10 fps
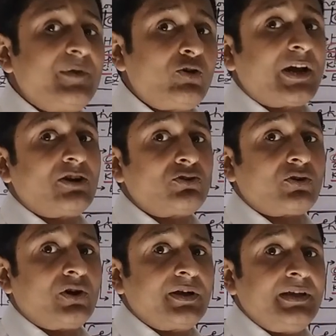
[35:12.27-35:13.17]
में होगा
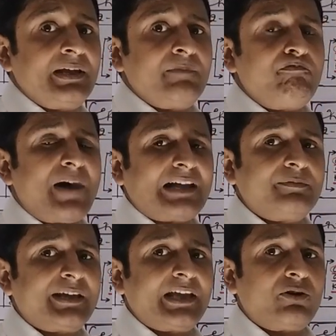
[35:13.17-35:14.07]
नोटोकॉर्ड बाद
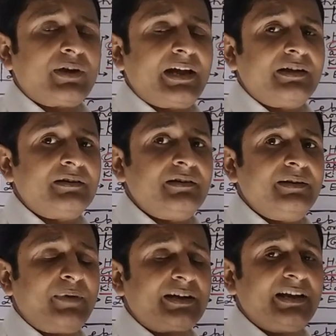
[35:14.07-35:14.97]
में क्या हो गया
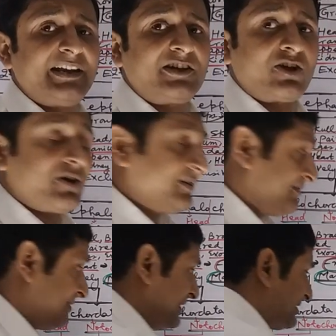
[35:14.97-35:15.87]
बट लेटर ऑन लिख